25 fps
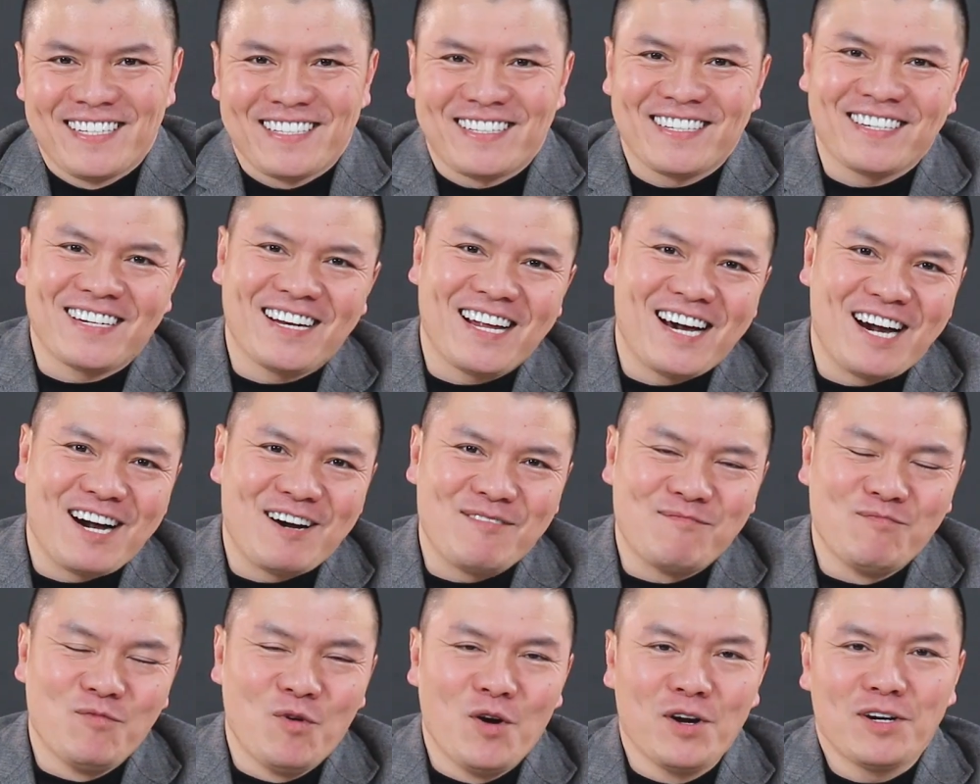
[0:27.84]
tức
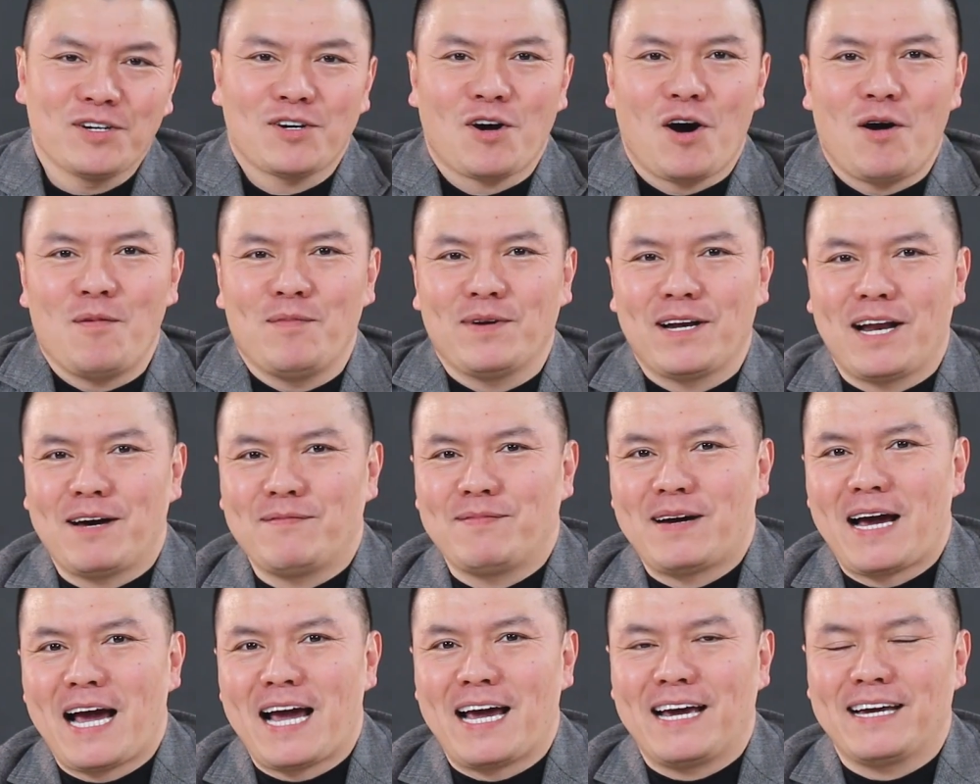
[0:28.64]
là muốn có một
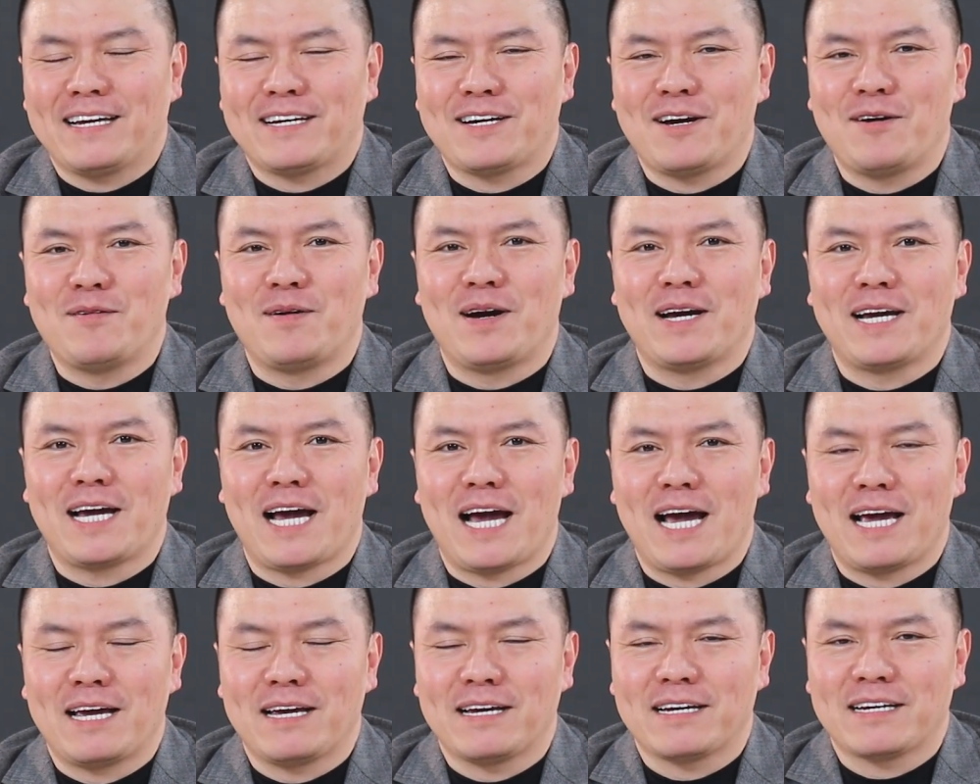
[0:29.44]
năm
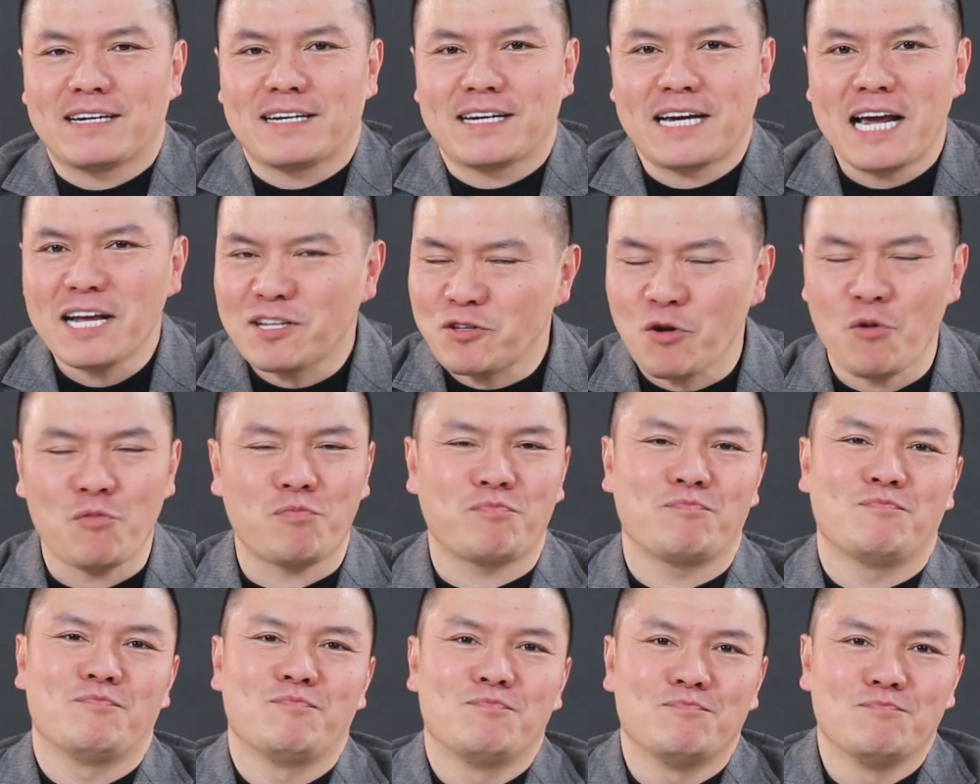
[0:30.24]
2022 kết thúc
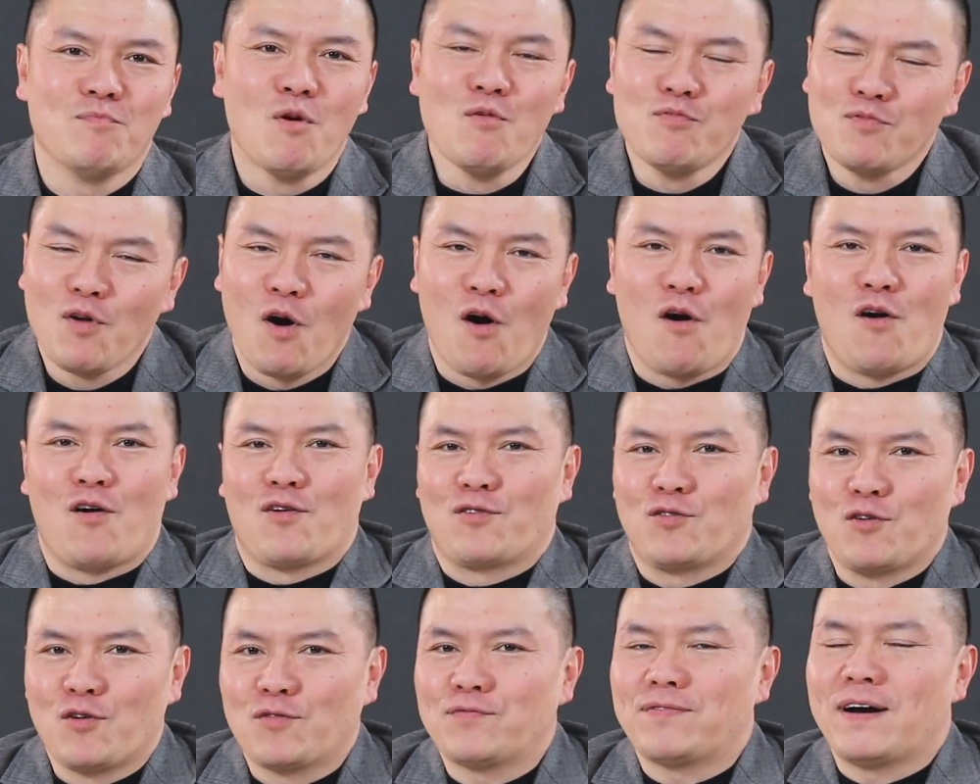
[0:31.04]
bùng nổ
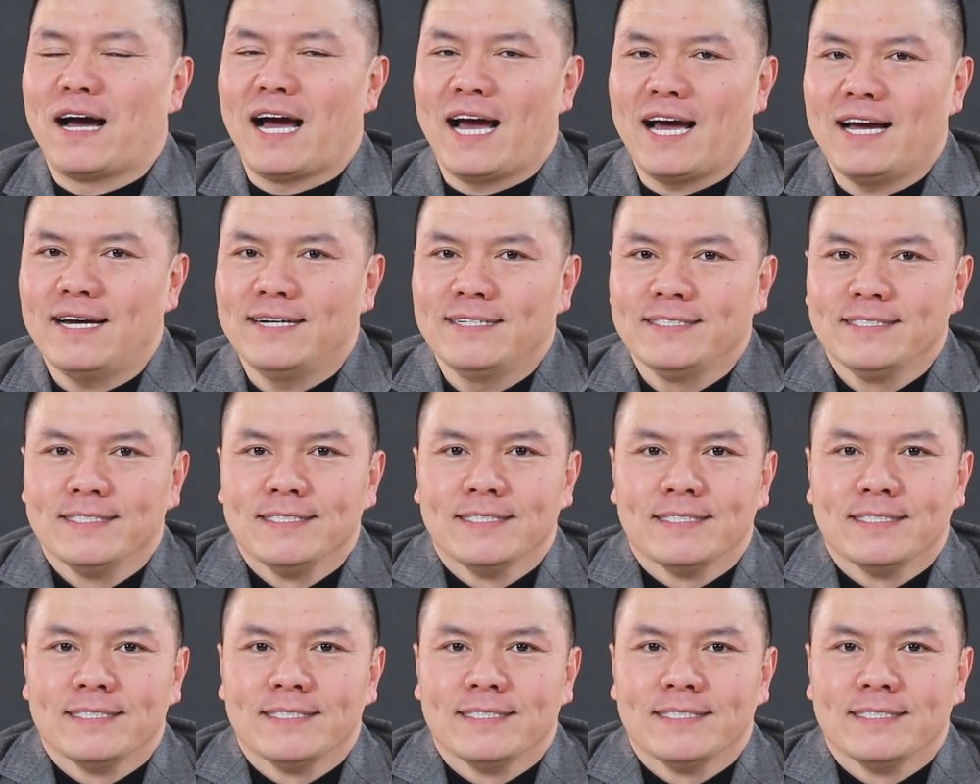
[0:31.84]
đột phá